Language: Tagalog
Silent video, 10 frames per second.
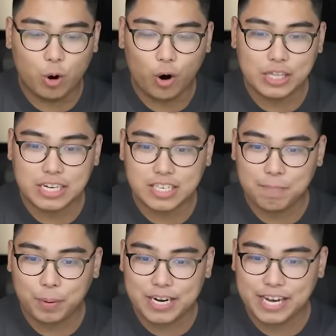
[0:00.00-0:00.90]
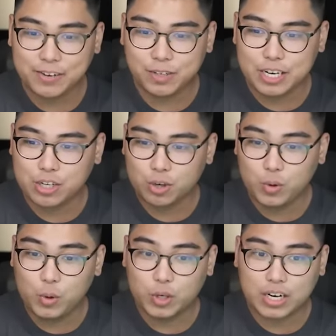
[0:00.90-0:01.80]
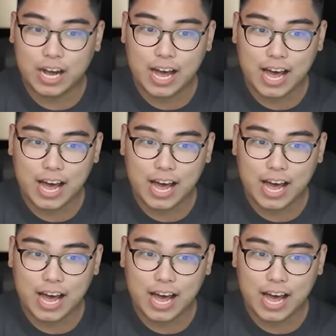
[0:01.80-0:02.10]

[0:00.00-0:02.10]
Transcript: goodness, iba na yung itsura!